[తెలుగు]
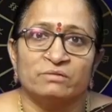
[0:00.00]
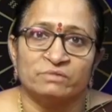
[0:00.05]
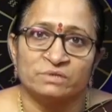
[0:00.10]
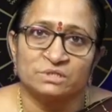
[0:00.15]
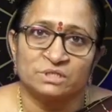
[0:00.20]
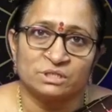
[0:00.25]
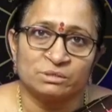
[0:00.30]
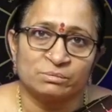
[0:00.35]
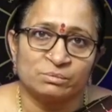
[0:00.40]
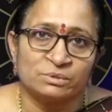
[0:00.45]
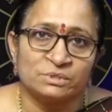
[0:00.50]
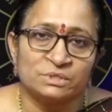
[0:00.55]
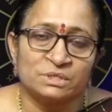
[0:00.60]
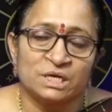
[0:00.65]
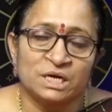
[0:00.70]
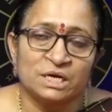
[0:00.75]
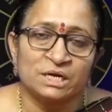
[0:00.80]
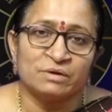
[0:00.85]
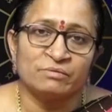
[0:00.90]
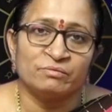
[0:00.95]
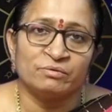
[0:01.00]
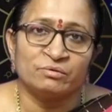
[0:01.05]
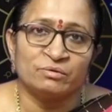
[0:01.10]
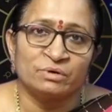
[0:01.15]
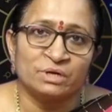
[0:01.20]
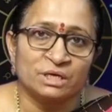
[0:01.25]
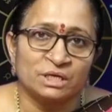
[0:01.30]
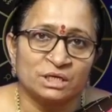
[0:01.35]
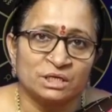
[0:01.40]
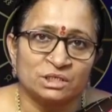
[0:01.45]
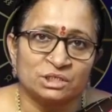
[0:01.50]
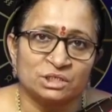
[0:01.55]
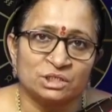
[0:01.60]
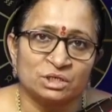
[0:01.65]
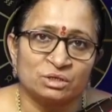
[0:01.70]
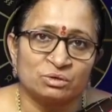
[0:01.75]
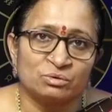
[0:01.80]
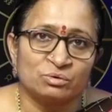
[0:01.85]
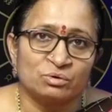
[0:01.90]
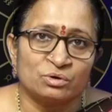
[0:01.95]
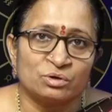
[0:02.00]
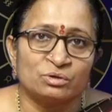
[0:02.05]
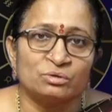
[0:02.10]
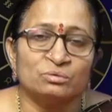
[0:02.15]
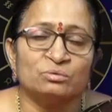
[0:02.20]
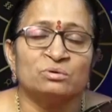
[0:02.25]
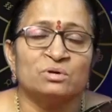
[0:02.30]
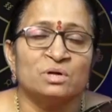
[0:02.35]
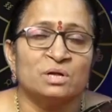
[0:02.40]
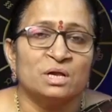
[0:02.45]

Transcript: వెజిటబుల్స్ లాంటివి కూడా కట్ చేయకూడదు